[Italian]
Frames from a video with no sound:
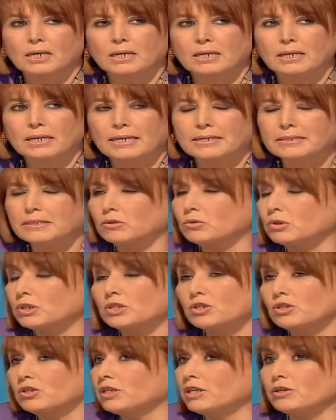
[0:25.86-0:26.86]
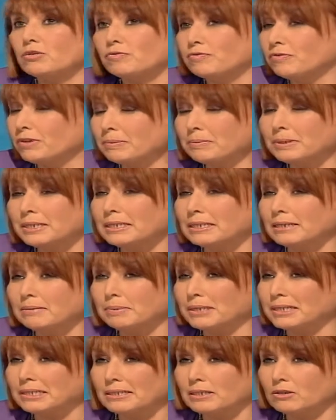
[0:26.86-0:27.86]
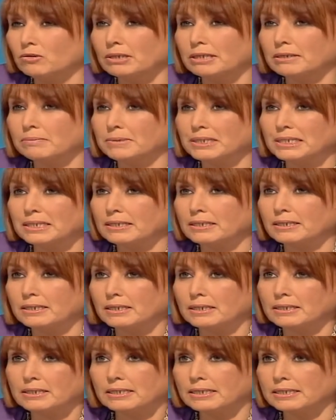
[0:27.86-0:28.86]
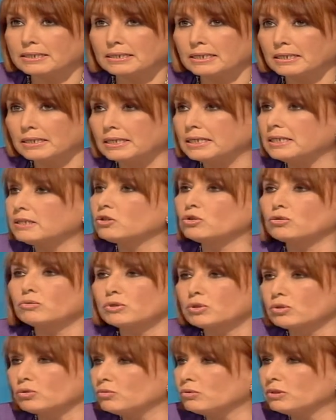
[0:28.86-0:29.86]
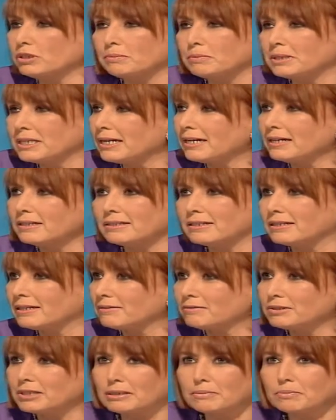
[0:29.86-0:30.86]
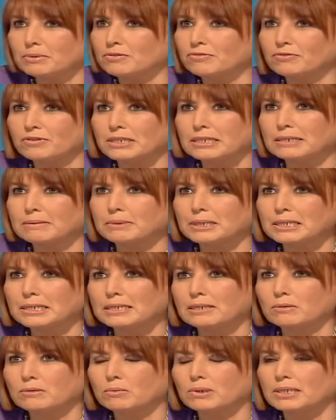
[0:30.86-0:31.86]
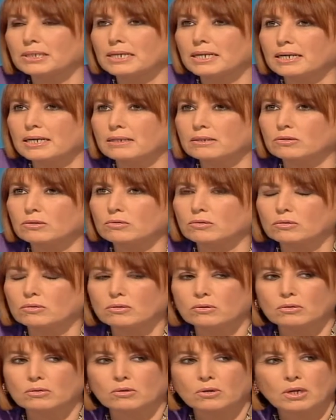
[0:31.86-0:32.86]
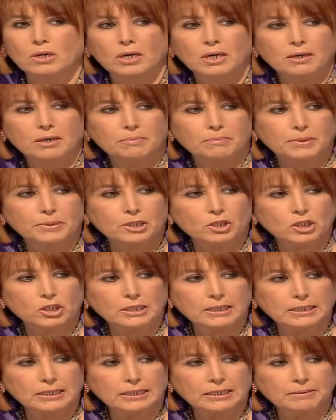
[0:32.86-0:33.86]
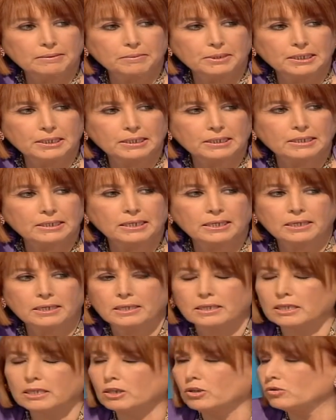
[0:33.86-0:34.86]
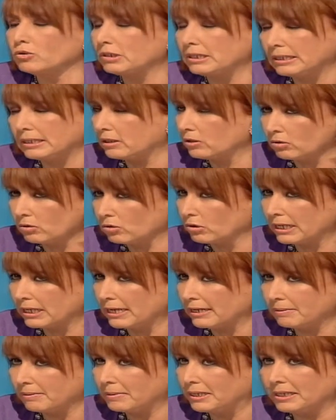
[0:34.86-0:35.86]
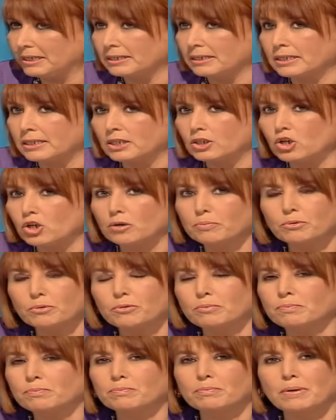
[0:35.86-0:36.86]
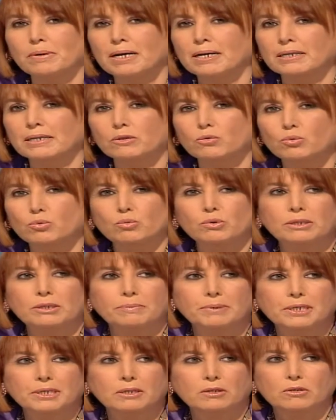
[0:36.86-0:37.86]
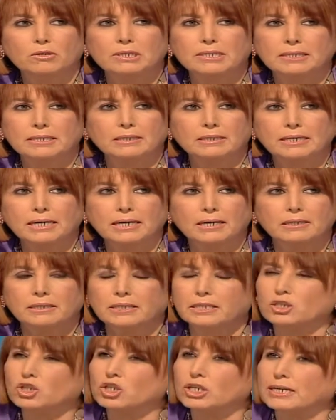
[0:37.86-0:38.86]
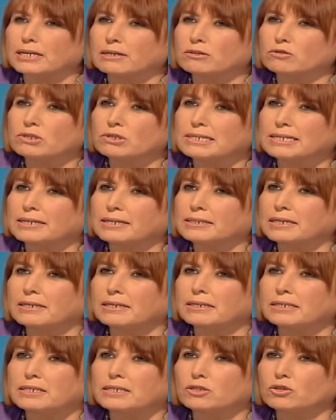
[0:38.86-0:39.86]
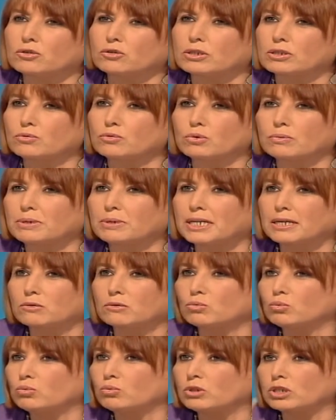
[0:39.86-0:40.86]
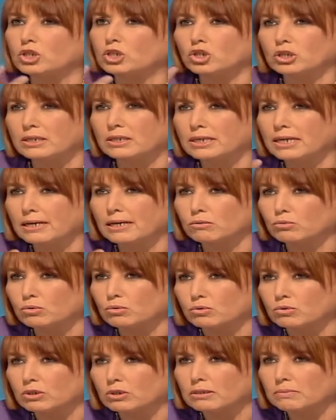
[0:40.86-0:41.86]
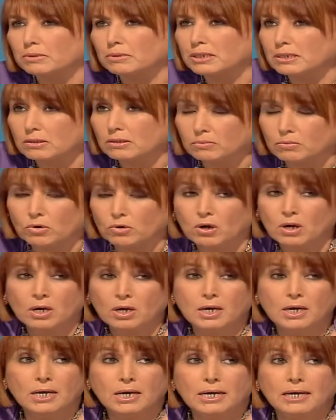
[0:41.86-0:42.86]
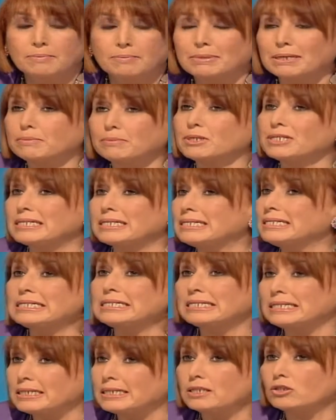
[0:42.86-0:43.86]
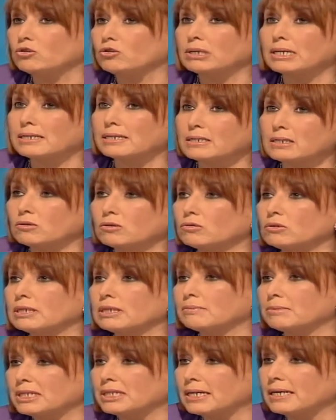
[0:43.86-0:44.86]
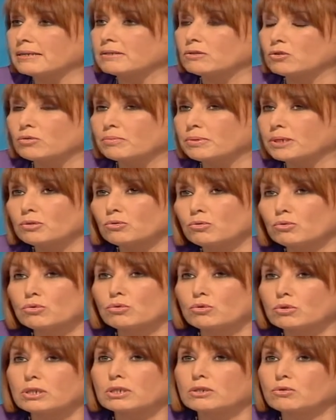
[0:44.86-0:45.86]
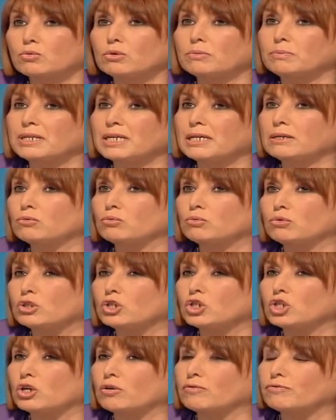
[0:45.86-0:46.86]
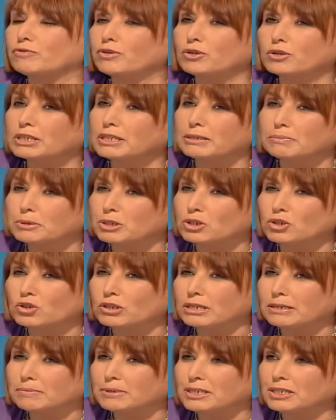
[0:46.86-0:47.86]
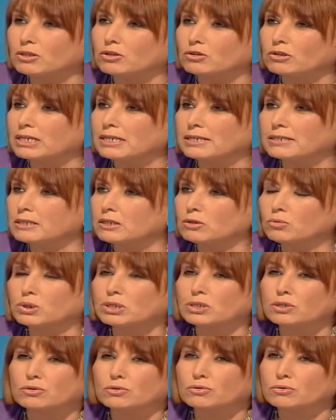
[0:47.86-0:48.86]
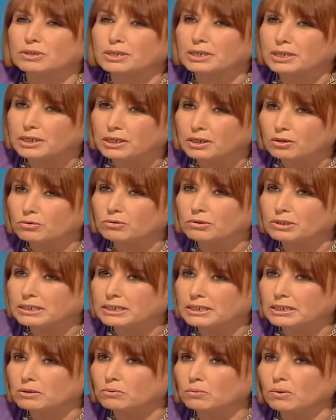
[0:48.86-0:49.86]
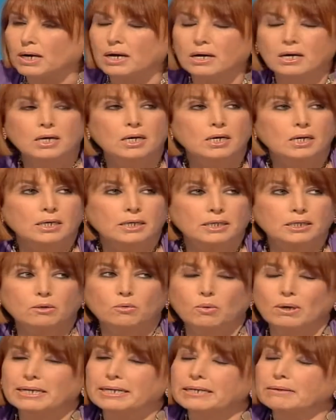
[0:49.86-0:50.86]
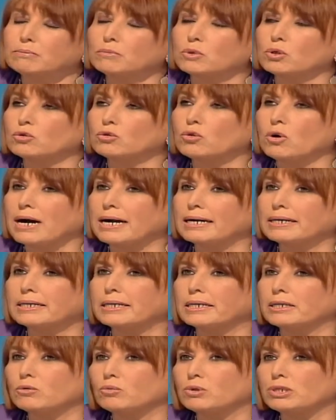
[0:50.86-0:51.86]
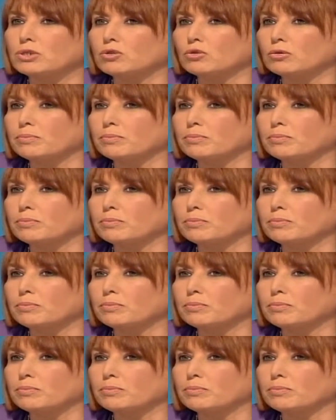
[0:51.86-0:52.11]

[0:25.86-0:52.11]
La situazione è ovviamente particolarmente critica, si è detto questi ultimi dati che avete perfettamente inquadrato precedentemente lo dicono chiaramente. Dopo i, alcuni piccoli segnali che c'erano stati all'inizio del 2011 di cauto ottimismo, abbiamo assistito nella seconda metà, soprattutto del 2011, a un forte peggioramento della situazione che continua in qualche modo anche in questo